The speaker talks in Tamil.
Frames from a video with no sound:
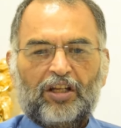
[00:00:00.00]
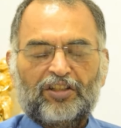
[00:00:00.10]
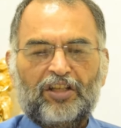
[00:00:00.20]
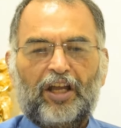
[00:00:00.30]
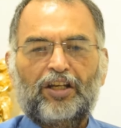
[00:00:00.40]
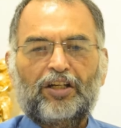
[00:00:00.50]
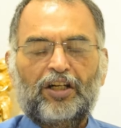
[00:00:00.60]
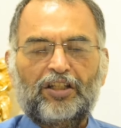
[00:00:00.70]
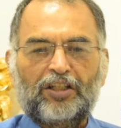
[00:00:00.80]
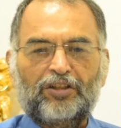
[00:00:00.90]

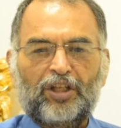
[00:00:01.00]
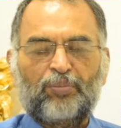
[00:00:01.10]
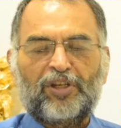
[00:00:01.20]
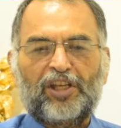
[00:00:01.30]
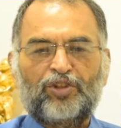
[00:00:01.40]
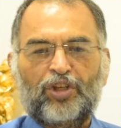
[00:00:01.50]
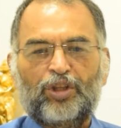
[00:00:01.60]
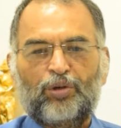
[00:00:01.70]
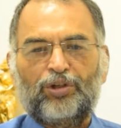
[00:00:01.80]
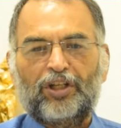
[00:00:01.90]
ரசாயனங்கள் அதன் தீமையை
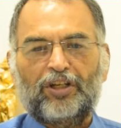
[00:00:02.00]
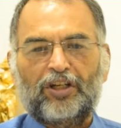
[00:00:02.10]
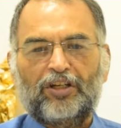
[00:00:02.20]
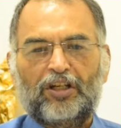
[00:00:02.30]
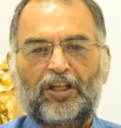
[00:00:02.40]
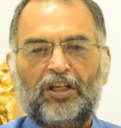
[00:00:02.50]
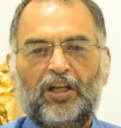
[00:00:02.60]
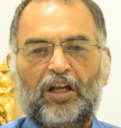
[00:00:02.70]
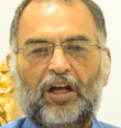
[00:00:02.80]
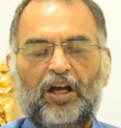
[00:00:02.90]
செய்து கொண்டிருக்கின்றன
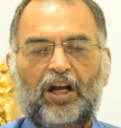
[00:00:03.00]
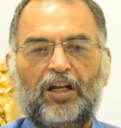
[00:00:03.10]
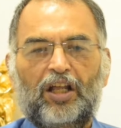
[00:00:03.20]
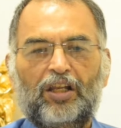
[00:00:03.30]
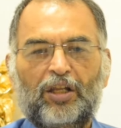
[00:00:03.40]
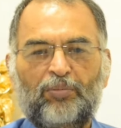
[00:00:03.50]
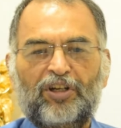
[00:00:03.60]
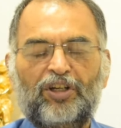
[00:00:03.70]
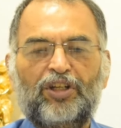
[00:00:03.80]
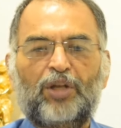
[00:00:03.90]
ஆனால்
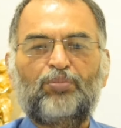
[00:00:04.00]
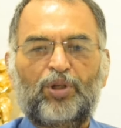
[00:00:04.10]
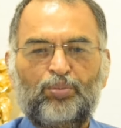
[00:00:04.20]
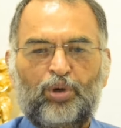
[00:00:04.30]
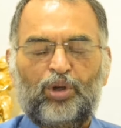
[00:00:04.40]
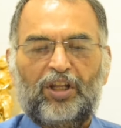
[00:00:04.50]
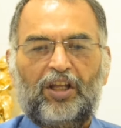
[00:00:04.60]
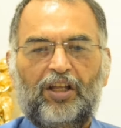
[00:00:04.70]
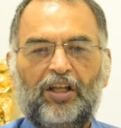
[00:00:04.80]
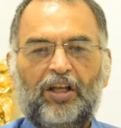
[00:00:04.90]
நமக்கு நண்பன் போல
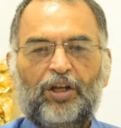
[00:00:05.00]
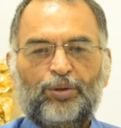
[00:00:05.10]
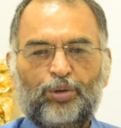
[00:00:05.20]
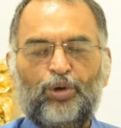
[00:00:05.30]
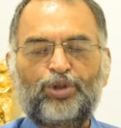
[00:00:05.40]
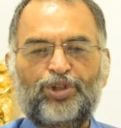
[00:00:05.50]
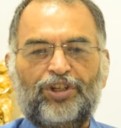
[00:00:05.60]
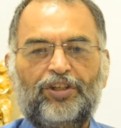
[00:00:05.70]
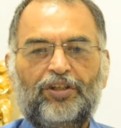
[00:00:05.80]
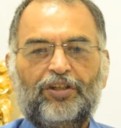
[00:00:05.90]

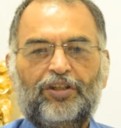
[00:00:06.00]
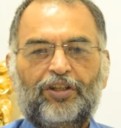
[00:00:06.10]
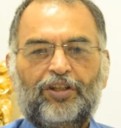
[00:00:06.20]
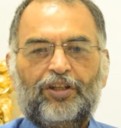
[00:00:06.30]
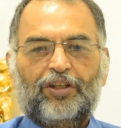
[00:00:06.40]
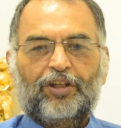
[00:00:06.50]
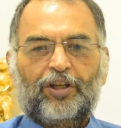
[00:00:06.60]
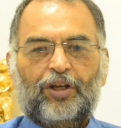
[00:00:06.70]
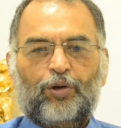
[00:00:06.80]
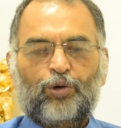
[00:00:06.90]
தோன்றி
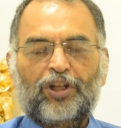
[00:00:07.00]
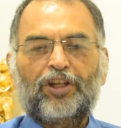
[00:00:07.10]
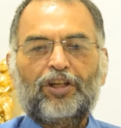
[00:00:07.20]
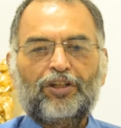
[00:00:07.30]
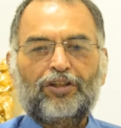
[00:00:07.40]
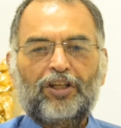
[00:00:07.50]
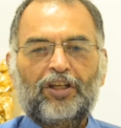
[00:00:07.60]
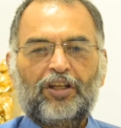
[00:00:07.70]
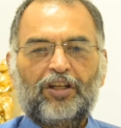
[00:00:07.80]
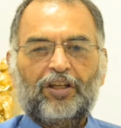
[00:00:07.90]
உடனிருந்தே
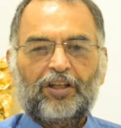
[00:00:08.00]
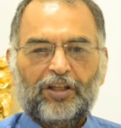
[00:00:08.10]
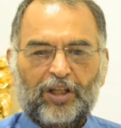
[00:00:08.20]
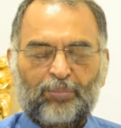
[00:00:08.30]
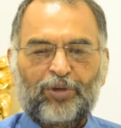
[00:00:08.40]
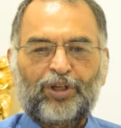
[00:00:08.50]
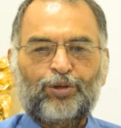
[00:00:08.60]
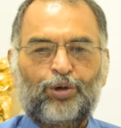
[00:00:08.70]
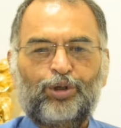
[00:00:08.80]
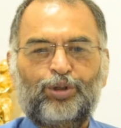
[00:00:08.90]
நம்மை
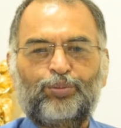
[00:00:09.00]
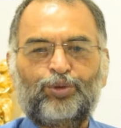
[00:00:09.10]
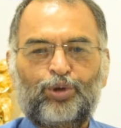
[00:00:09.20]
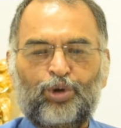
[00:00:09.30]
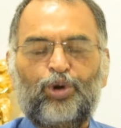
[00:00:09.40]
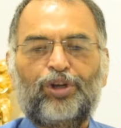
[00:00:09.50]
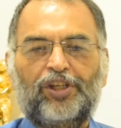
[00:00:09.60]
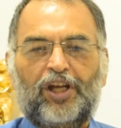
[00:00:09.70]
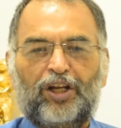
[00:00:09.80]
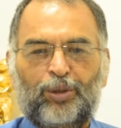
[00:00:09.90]
கொல்லும்
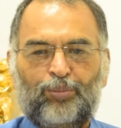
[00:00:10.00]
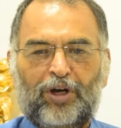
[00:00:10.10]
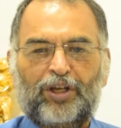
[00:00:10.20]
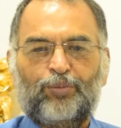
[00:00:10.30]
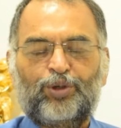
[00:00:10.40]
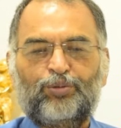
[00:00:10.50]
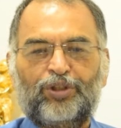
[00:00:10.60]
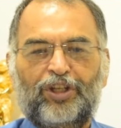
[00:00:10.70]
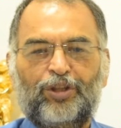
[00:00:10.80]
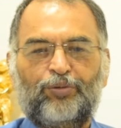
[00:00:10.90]
துரோகியாக
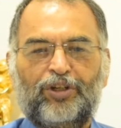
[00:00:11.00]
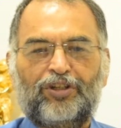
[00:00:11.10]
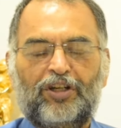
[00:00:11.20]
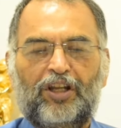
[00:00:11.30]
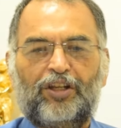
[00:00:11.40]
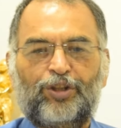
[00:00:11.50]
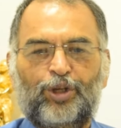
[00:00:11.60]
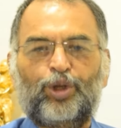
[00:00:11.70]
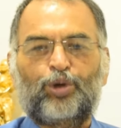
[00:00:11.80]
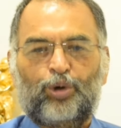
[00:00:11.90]
மாறிவிடுவது எதுவென்றால் இந்த
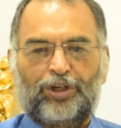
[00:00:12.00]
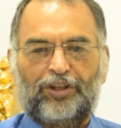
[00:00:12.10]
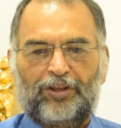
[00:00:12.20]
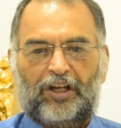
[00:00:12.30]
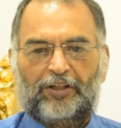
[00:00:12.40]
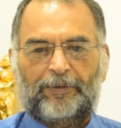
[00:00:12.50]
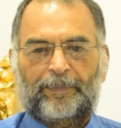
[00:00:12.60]
நிக்கோட்டின் தான்